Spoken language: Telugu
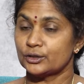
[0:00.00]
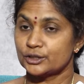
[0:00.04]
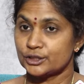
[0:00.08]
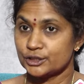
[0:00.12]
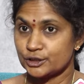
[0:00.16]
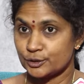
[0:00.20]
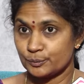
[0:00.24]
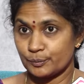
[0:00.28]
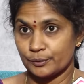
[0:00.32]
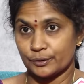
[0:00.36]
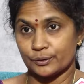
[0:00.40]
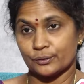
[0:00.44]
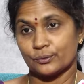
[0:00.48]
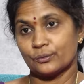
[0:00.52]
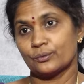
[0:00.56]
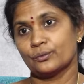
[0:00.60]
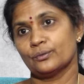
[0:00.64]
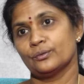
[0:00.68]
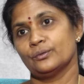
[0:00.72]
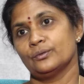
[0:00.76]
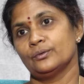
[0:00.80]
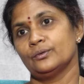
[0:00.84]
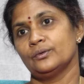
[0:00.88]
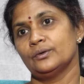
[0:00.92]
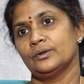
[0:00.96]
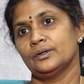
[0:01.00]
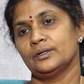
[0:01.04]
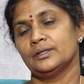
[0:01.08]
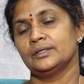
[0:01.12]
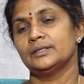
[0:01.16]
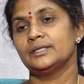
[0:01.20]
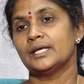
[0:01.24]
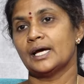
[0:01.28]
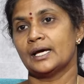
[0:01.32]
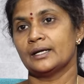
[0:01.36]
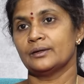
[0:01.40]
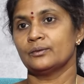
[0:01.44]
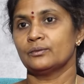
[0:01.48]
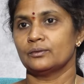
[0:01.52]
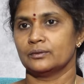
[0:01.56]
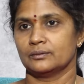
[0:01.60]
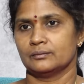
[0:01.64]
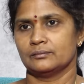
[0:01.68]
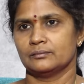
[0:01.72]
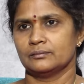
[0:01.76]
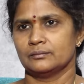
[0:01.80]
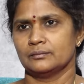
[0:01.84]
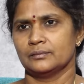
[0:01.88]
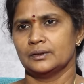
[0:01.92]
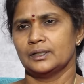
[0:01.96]
ఆలోచించి పెట్టుకో దానికో
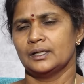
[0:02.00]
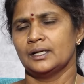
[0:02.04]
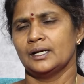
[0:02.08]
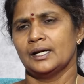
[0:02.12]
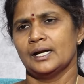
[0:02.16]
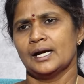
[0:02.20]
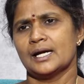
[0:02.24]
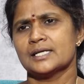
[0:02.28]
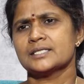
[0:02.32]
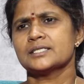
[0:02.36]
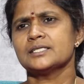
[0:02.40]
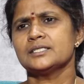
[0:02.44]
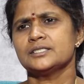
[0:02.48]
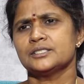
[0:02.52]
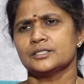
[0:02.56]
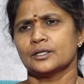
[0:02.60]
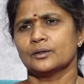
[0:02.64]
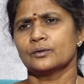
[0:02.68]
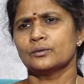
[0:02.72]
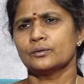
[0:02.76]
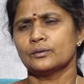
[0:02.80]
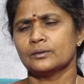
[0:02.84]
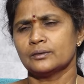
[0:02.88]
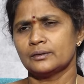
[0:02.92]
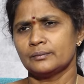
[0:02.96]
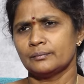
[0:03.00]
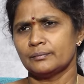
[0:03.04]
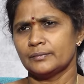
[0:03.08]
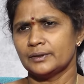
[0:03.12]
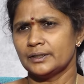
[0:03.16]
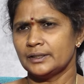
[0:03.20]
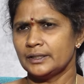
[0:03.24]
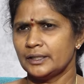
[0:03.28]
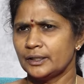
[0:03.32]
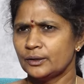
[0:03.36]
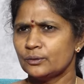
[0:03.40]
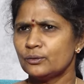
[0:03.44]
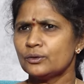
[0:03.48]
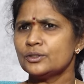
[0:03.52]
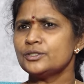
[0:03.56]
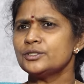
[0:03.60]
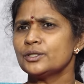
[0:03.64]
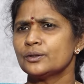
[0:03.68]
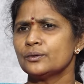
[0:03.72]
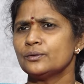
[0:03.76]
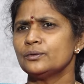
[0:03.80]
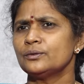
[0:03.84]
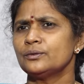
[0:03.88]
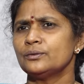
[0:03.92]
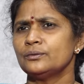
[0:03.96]
అసలు జరుగు ఏదో
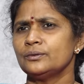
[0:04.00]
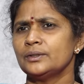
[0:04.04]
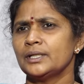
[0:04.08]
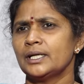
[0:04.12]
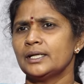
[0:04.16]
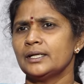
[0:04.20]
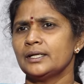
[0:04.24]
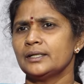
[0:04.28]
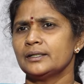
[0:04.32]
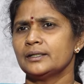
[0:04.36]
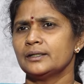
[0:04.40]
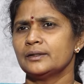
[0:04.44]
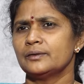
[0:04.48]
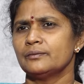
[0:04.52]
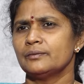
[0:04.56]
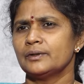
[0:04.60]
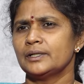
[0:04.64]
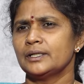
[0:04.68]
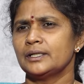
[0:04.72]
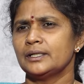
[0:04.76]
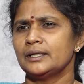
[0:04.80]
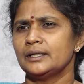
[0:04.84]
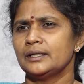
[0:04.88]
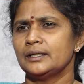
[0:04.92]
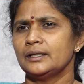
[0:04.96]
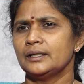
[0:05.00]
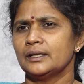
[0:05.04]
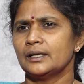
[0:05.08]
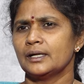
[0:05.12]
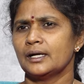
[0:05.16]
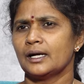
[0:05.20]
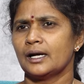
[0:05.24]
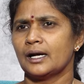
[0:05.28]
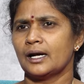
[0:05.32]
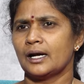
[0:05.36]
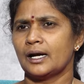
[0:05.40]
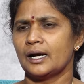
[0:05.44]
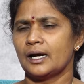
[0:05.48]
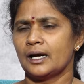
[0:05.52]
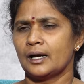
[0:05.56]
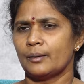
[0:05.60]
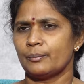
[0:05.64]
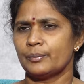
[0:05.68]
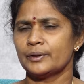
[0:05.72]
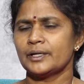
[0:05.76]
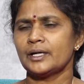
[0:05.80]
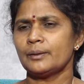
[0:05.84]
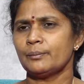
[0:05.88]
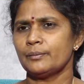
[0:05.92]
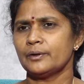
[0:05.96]
జరుగుతుంది అనేటటువంటి ఆ
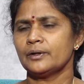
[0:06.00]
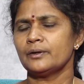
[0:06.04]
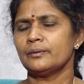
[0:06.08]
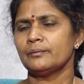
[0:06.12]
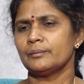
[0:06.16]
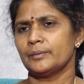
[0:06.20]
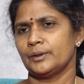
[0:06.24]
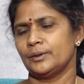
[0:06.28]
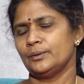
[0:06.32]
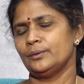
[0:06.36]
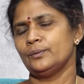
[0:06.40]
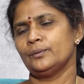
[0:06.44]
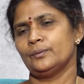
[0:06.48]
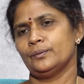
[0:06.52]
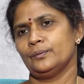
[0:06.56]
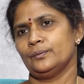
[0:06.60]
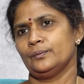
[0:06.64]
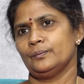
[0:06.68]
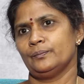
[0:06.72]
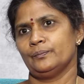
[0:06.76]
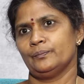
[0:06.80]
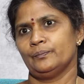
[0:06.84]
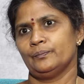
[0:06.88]
అపనమ్మకం ఎందుకు